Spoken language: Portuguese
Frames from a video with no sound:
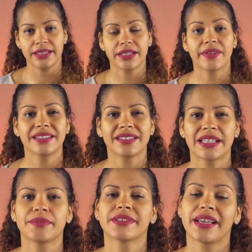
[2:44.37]
Então, ainda
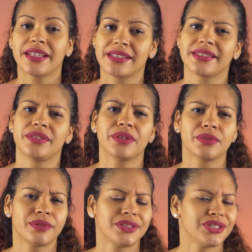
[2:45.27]
temos a herança de uma
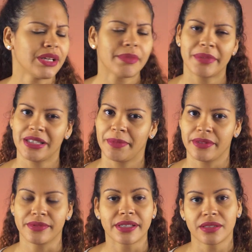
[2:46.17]
cultura extremamente
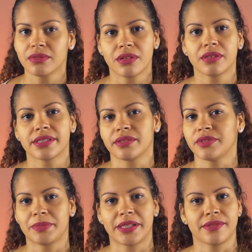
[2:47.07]
preconceituosa,
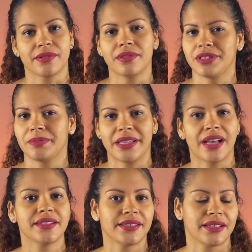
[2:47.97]
com expressões,
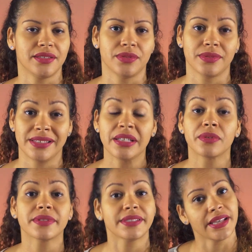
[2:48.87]
piadas e atitudes
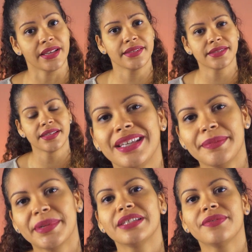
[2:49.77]
inconscientes
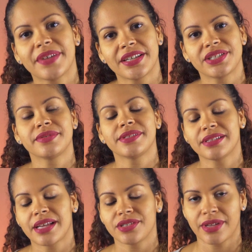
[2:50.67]
que manifestem os
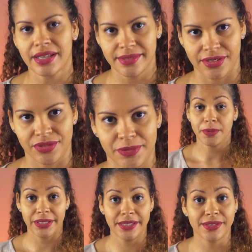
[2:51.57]
sinais do racismo.
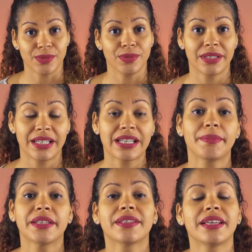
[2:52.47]
Por isso, o
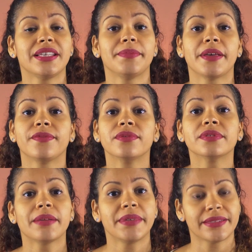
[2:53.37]
treinamento da equipe é
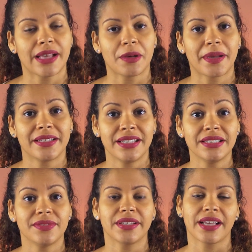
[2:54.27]
fundamental para
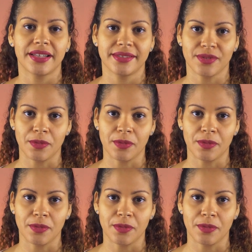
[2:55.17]
identificar esse